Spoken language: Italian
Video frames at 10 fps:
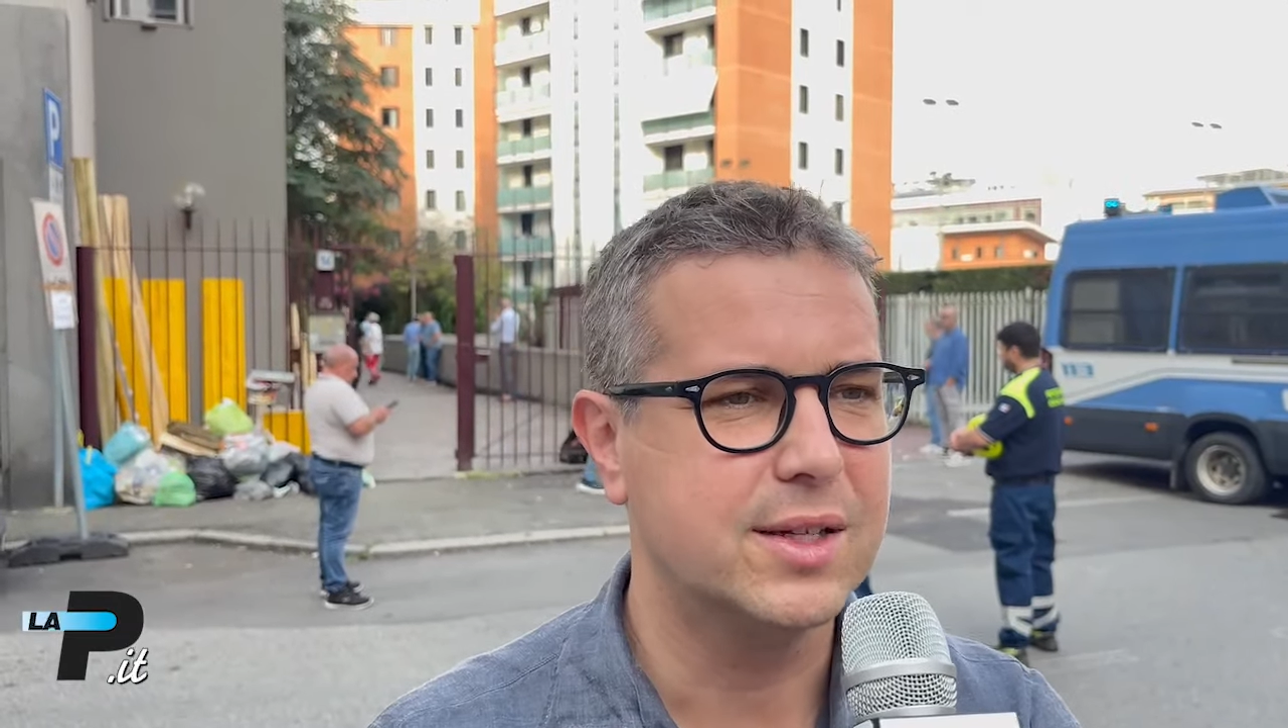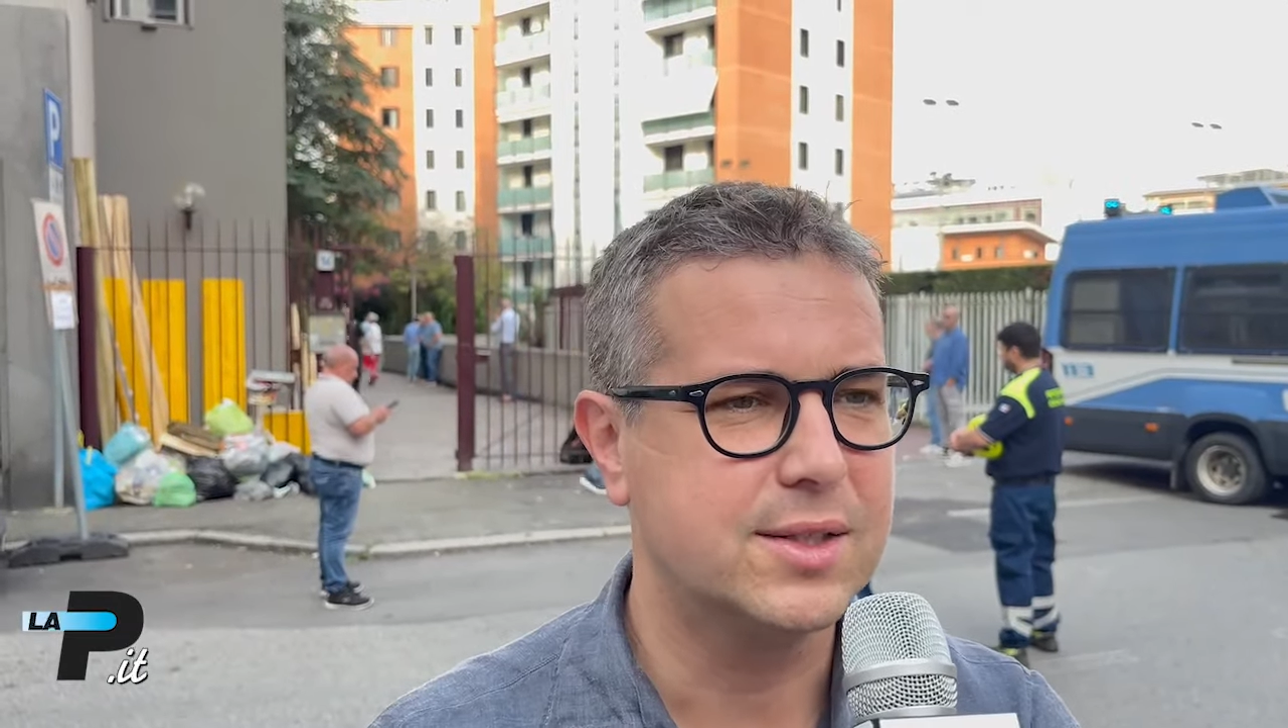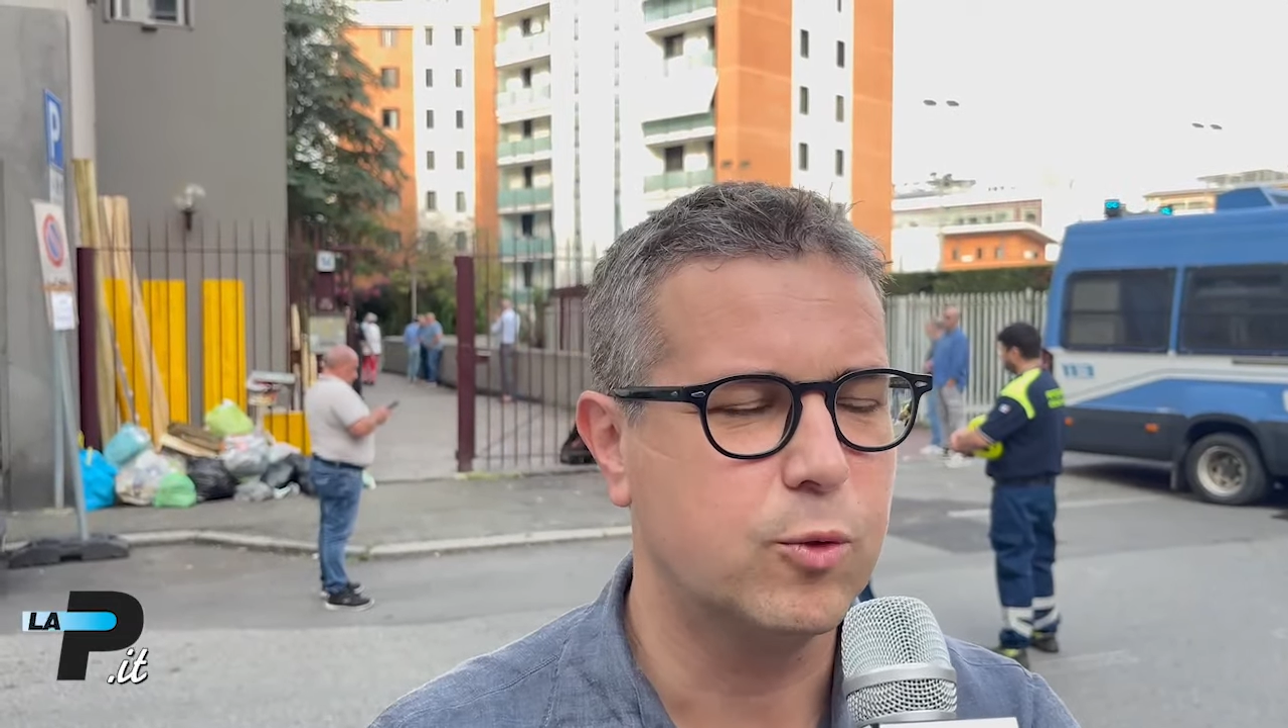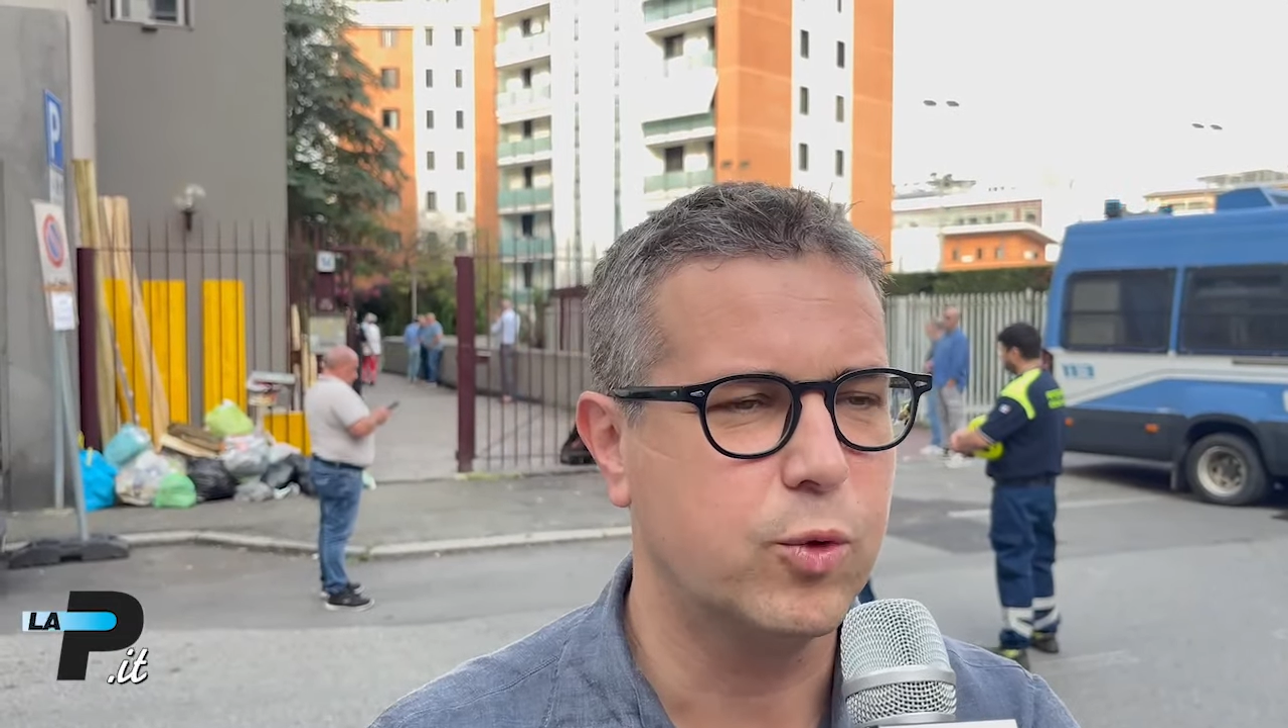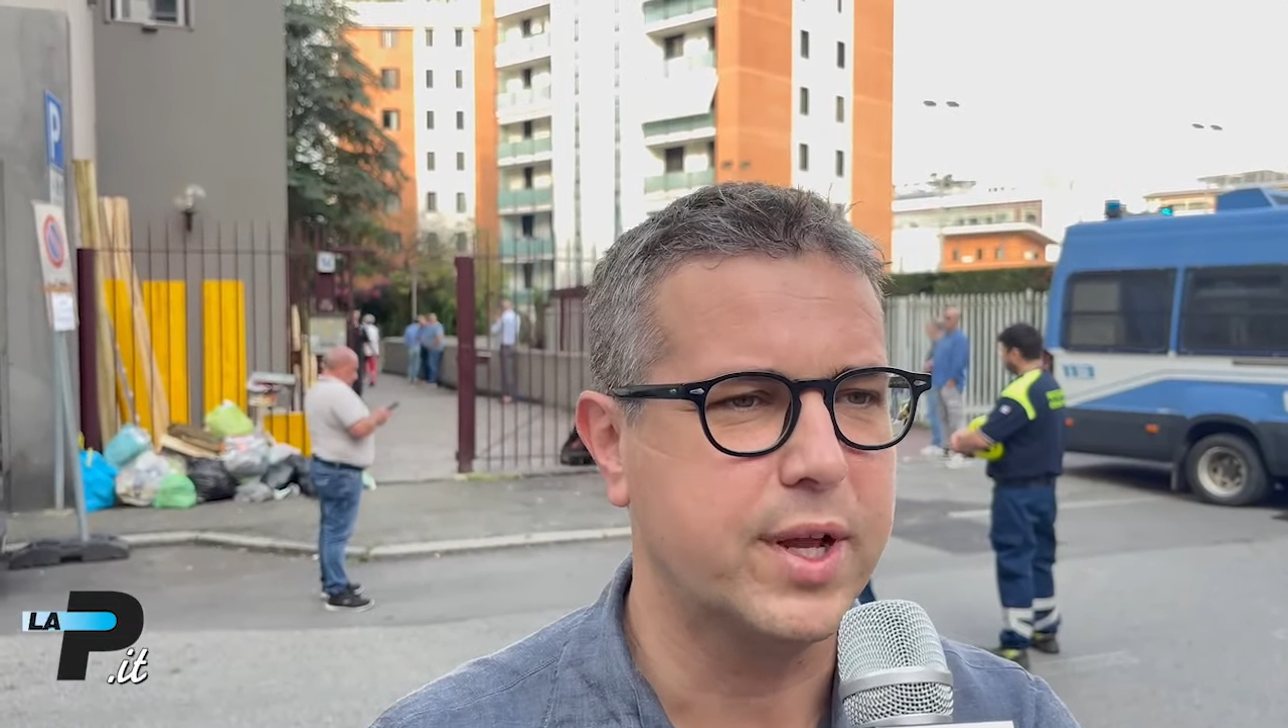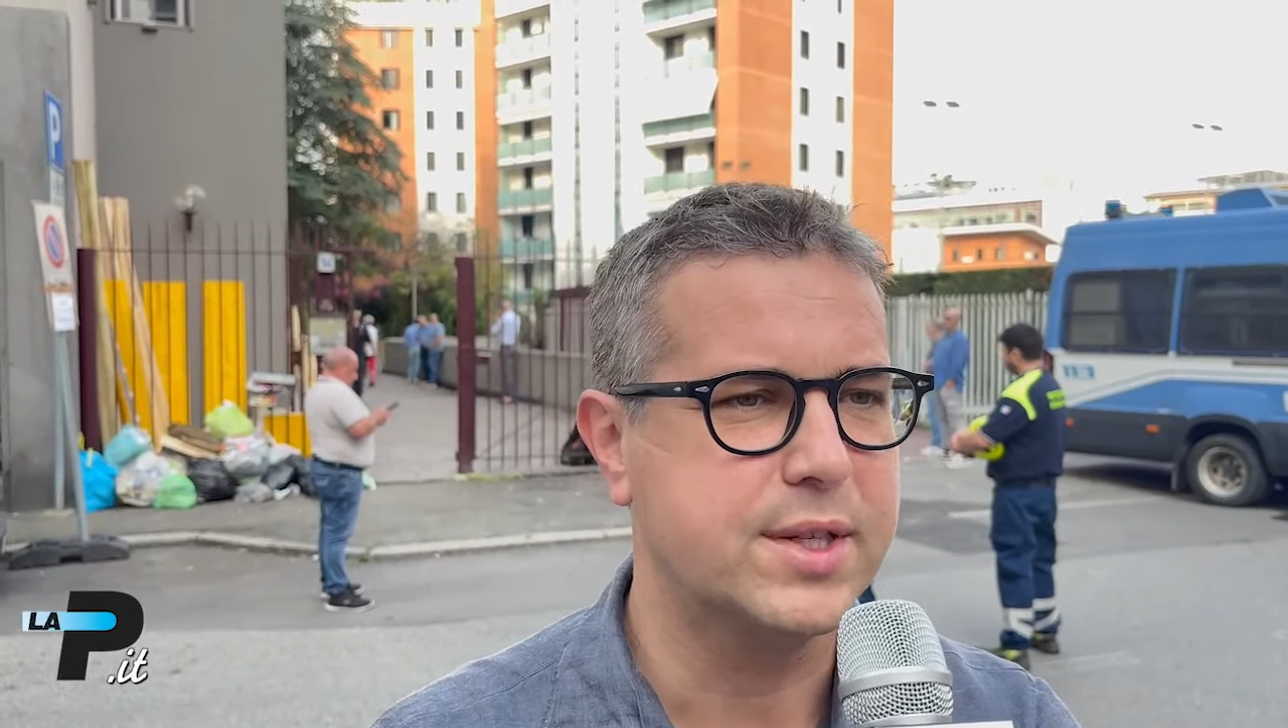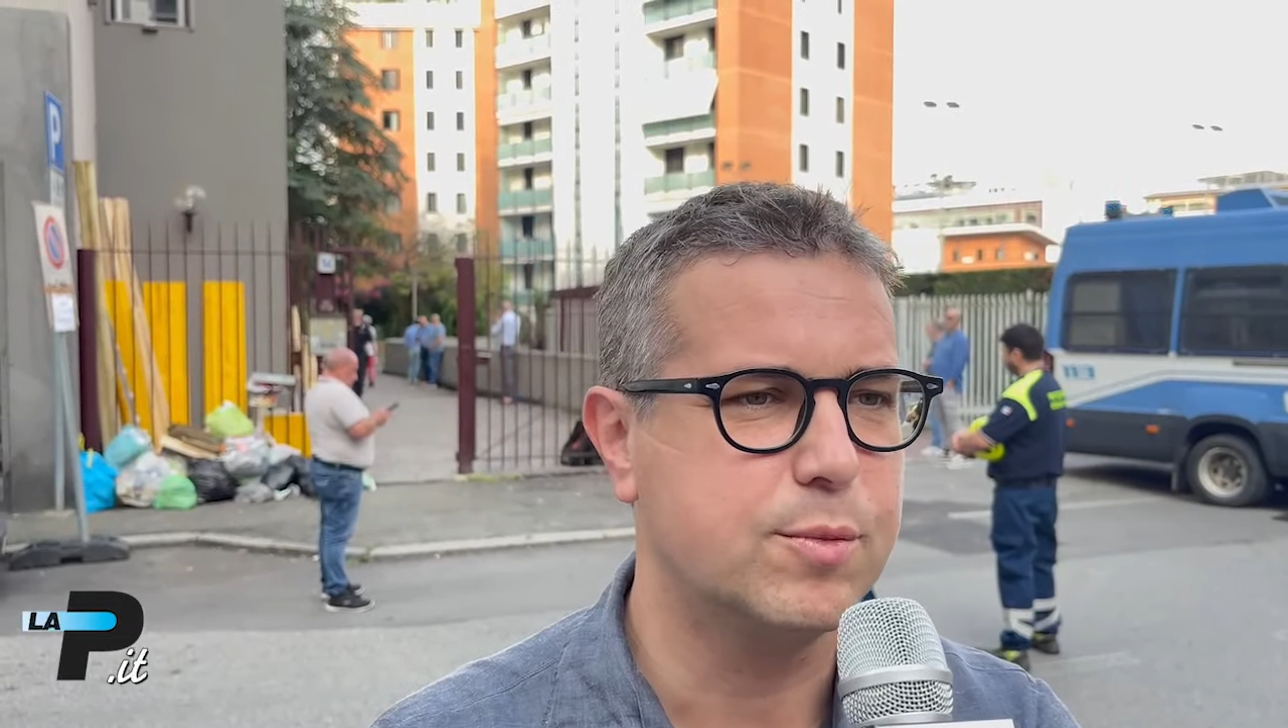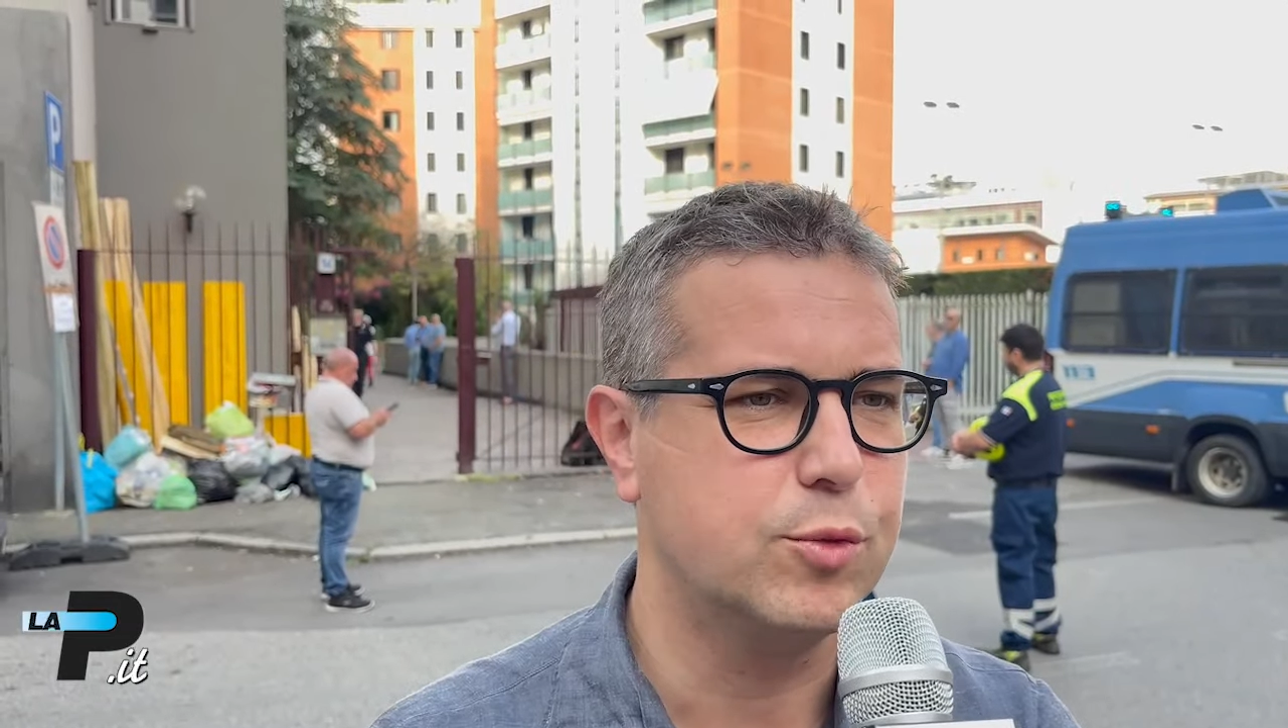la sicurezza